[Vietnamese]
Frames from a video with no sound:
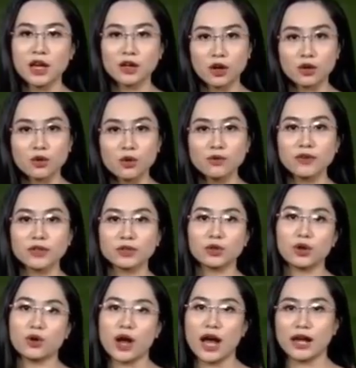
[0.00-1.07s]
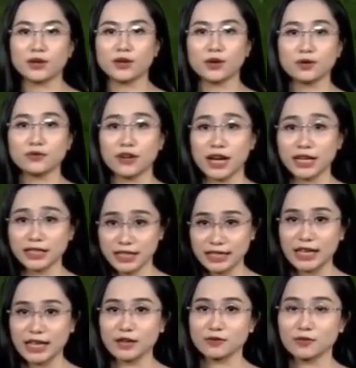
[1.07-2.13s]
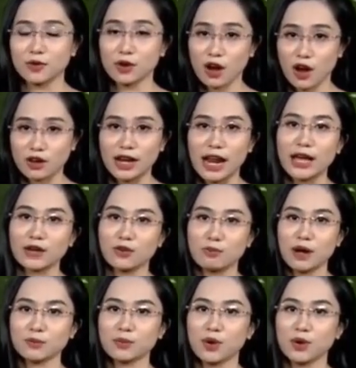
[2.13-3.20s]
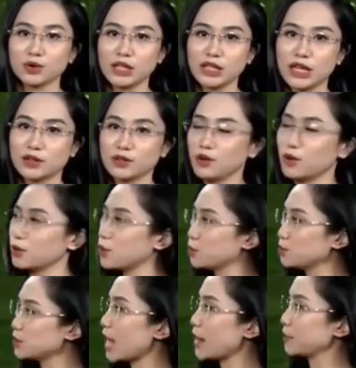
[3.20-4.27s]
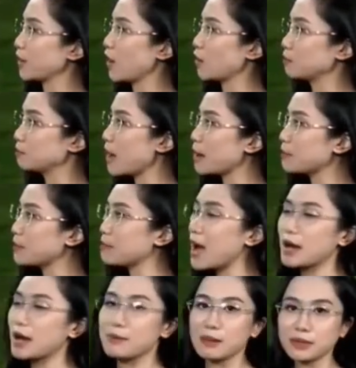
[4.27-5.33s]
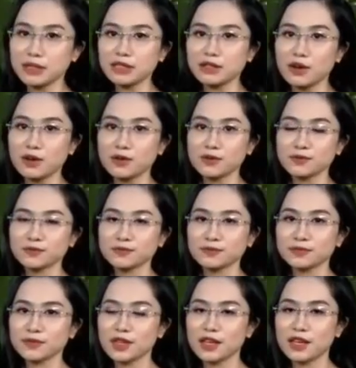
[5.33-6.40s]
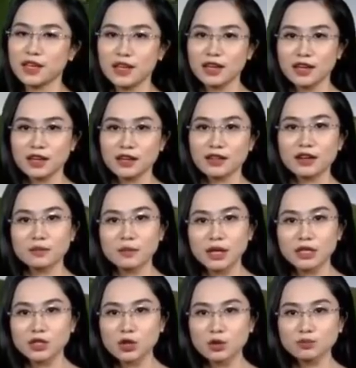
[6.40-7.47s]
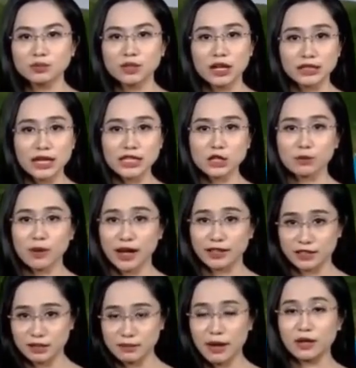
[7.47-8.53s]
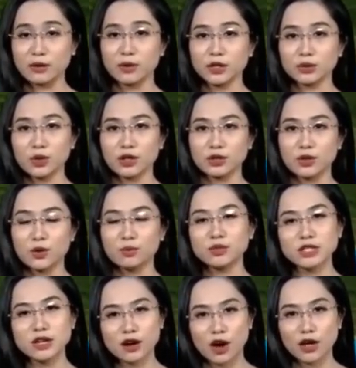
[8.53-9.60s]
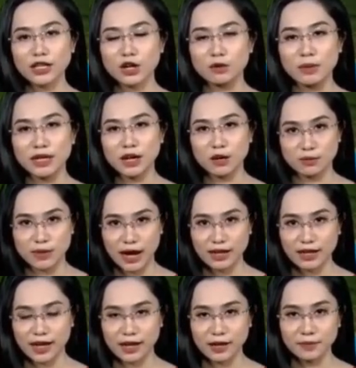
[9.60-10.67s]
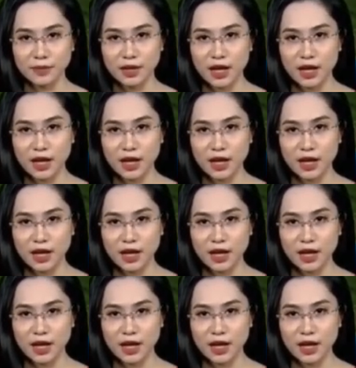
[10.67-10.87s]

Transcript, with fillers: Còn khu vực thủ đô Hà Nội và các tỉnh, thành phố còn lại của Bắc Bộ thì nhiệt độ cũng giảm còn 33-34 độ. Ở miền Trung, thời tiết trong ngày thứ Bảy cuối tuần cũng chưa có nhiều biến động đáng kể.